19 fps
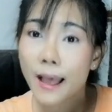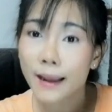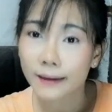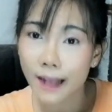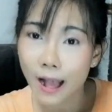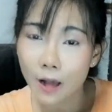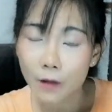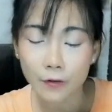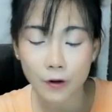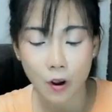
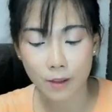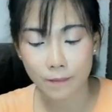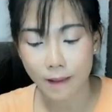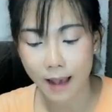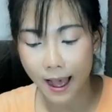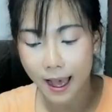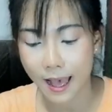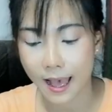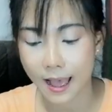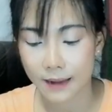1,900
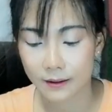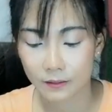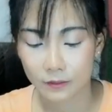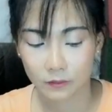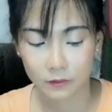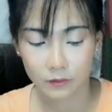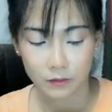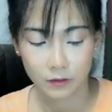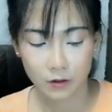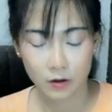บาท
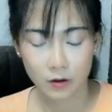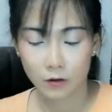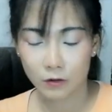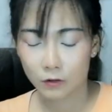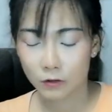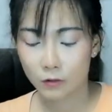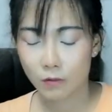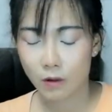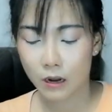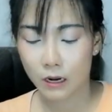
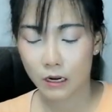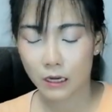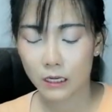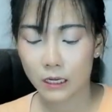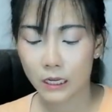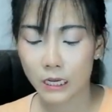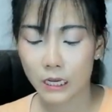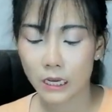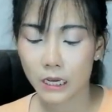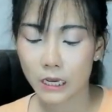ส่วนอัน
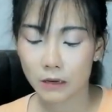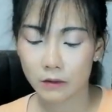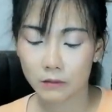นี้